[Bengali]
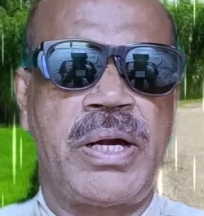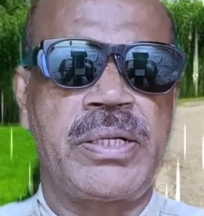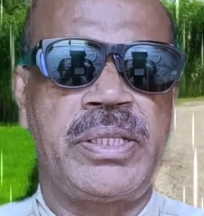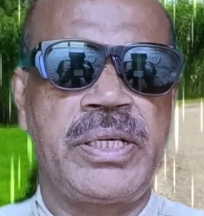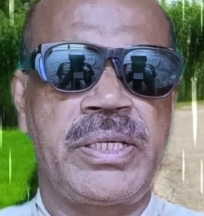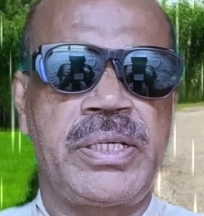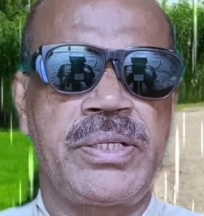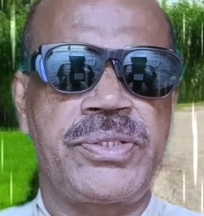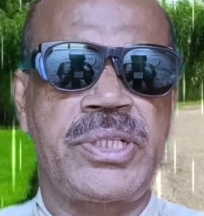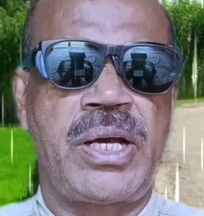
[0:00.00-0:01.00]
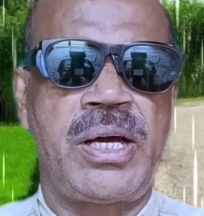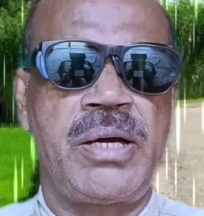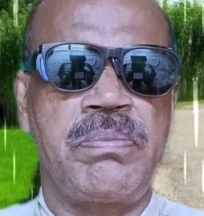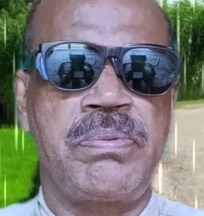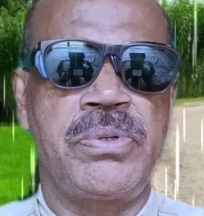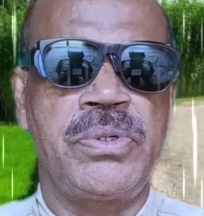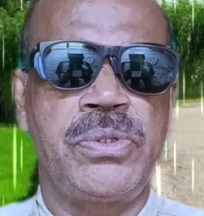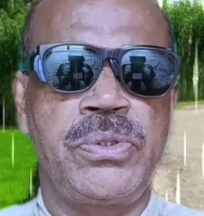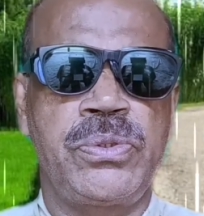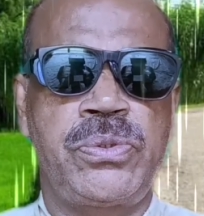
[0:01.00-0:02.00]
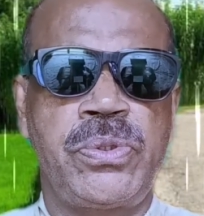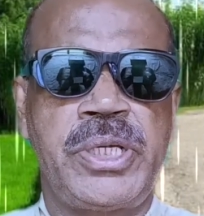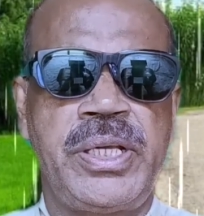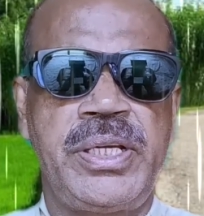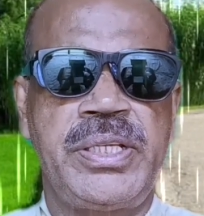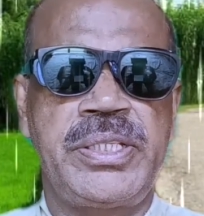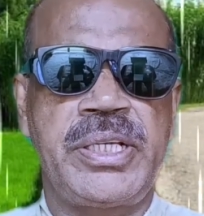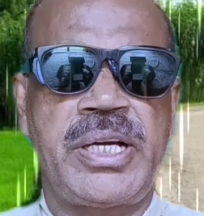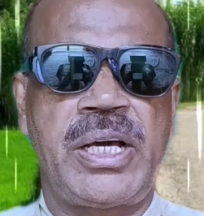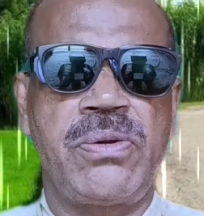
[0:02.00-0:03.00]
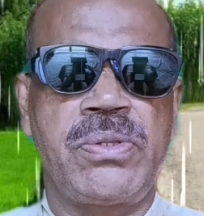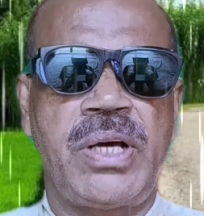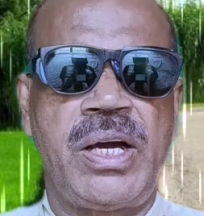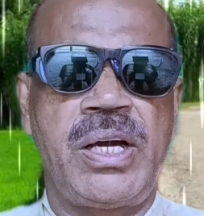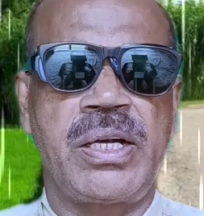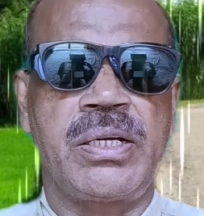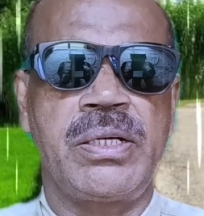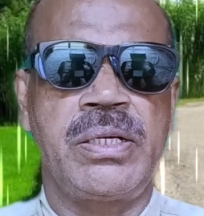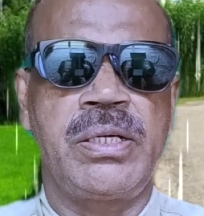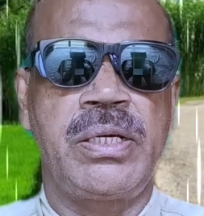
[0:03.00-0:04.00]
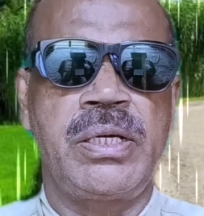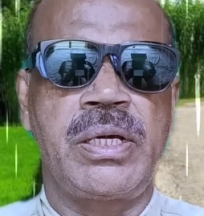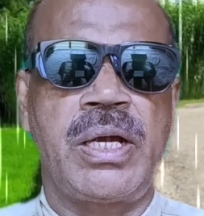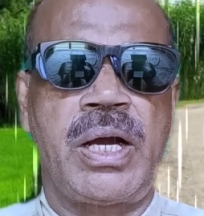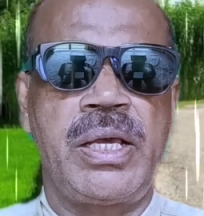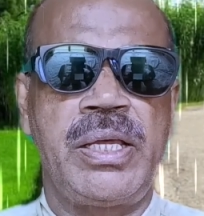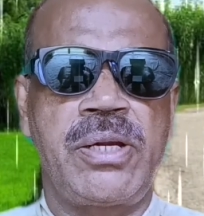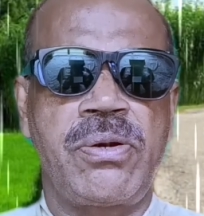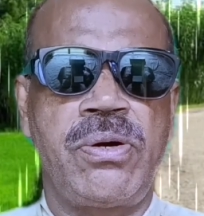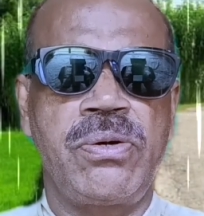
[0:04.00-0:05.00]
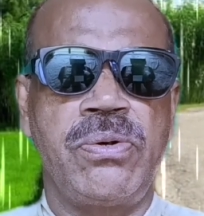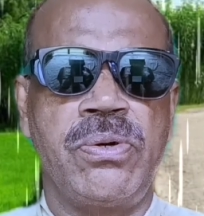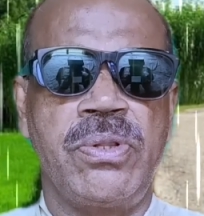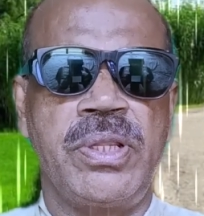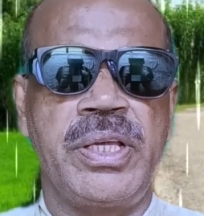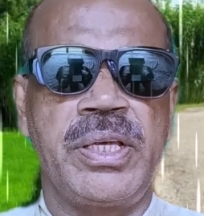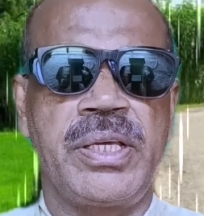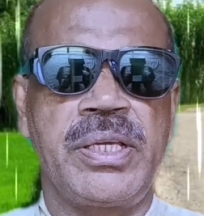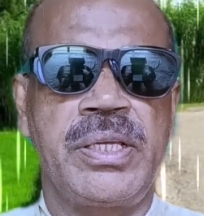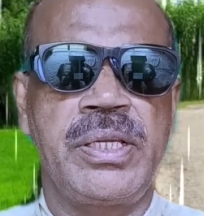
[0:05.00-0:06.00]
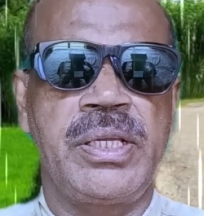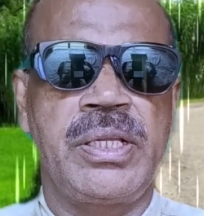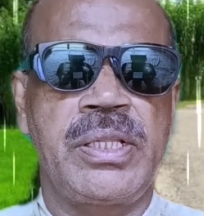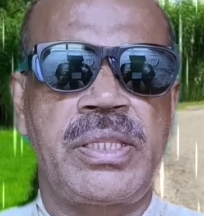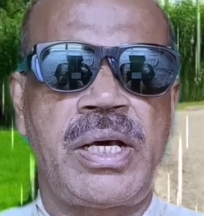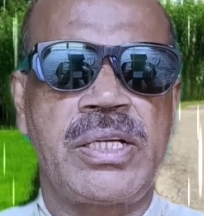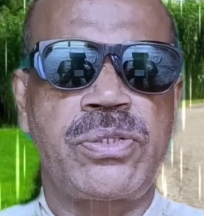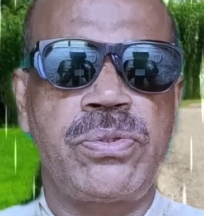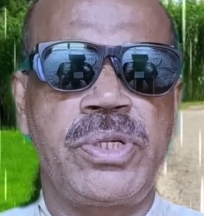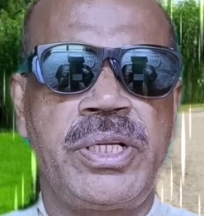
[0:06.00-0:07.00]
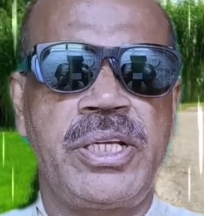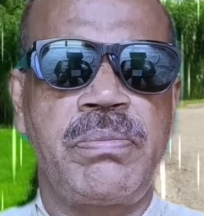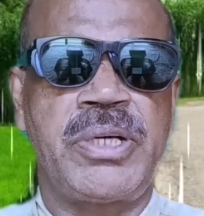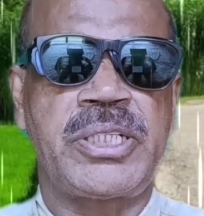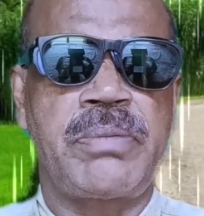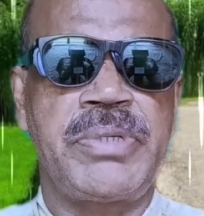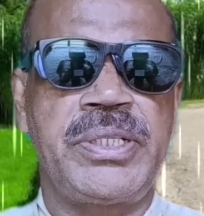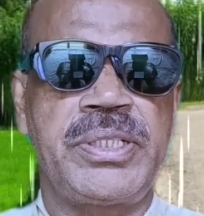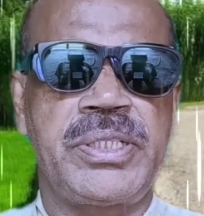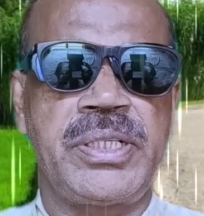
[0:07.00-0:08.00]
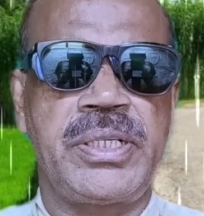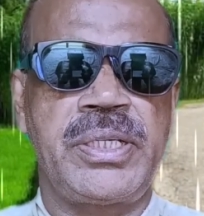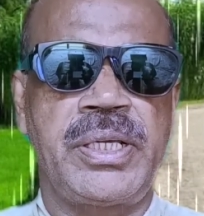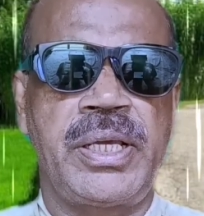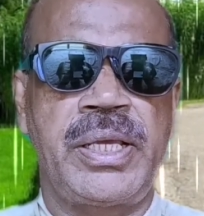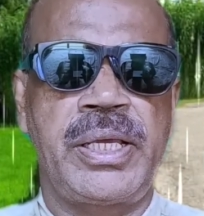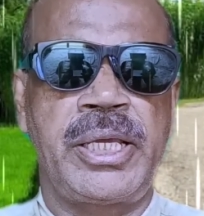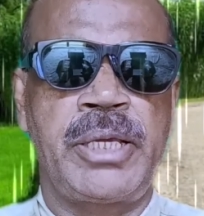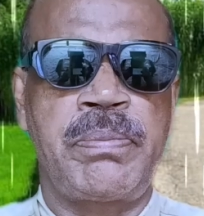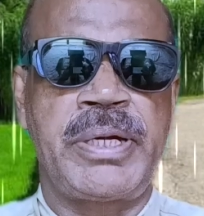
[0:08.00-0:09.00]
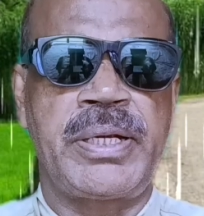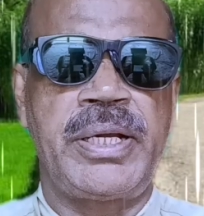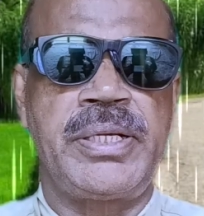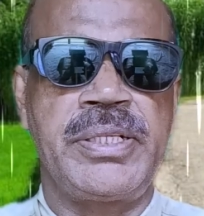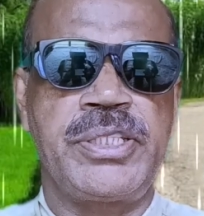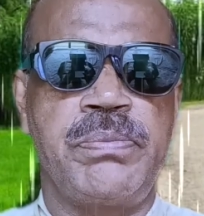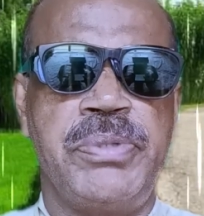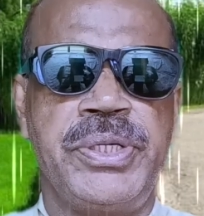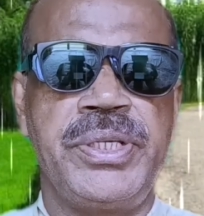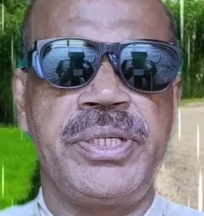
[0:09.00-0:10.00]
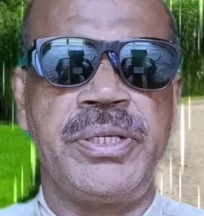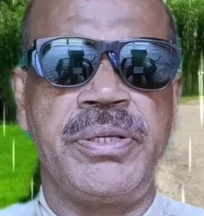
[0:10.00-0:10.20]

বার্ধক্যের ছাপ চোখের নিচে কালো দাগ গায়ের রং হলদে তার শরীরে বাসা বেঁধেছে হেপাটাইটিস বি